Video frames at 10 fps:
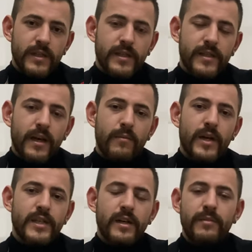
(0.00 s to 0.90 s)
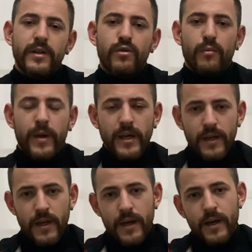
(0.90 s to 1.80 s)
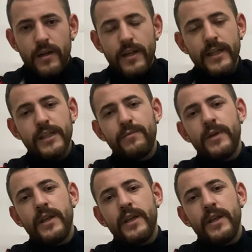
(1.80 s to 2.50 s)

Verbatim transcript: ister başka bir köpek X bir